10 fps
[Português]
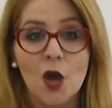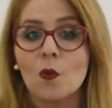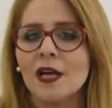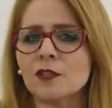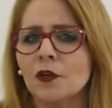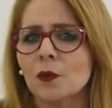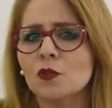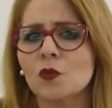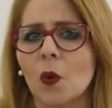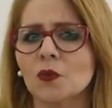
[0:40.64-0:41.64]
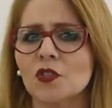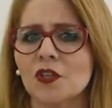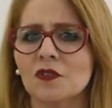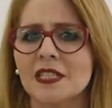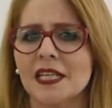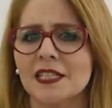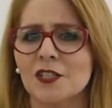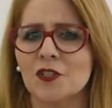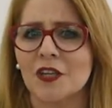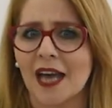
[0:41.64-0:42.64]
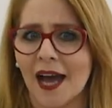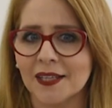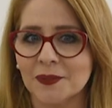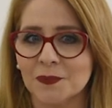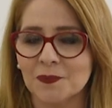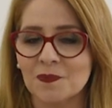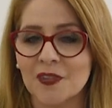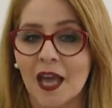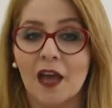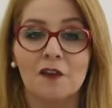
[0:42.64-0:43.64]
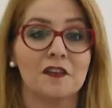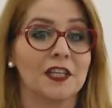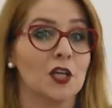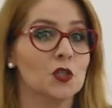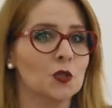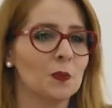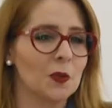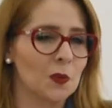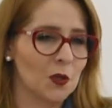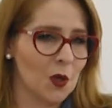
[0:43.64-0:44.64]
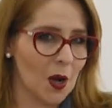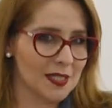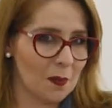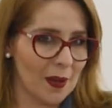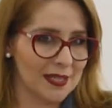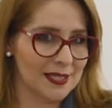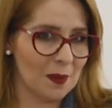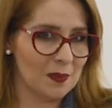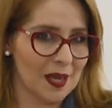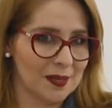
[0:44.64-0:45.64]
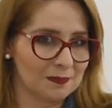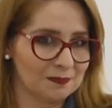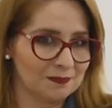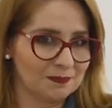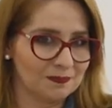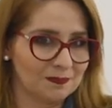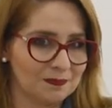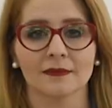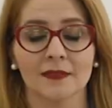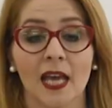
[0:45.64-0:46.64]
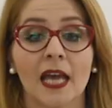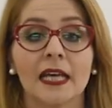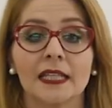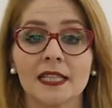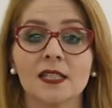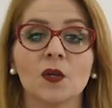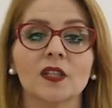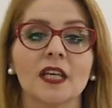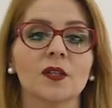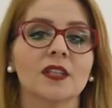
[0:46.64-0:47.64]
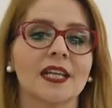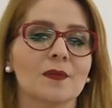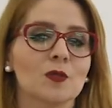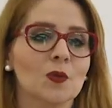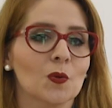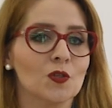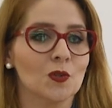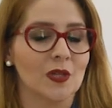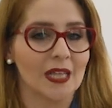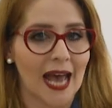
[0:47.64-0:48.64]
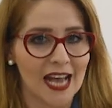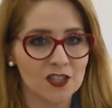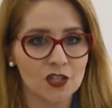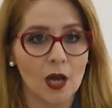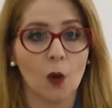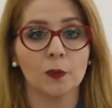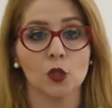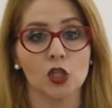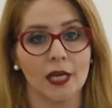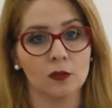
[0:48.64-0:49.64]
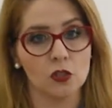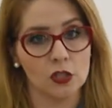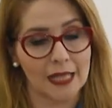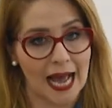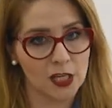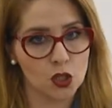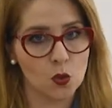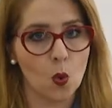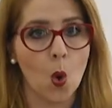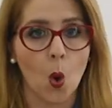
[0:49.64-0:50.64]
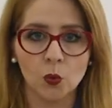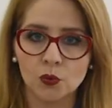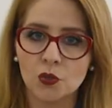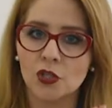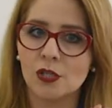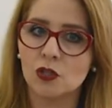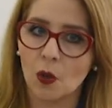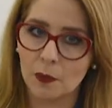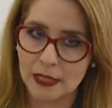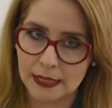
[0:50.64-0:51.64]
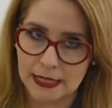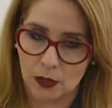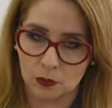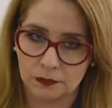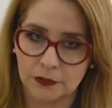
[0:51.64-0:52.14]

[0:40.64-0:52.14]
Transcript: Quais foram os contos que vocês indicaram? Fiquei super curiosa para saber. Nesse roteiro daremos continuidade ao projeto didático Contos de Assombração,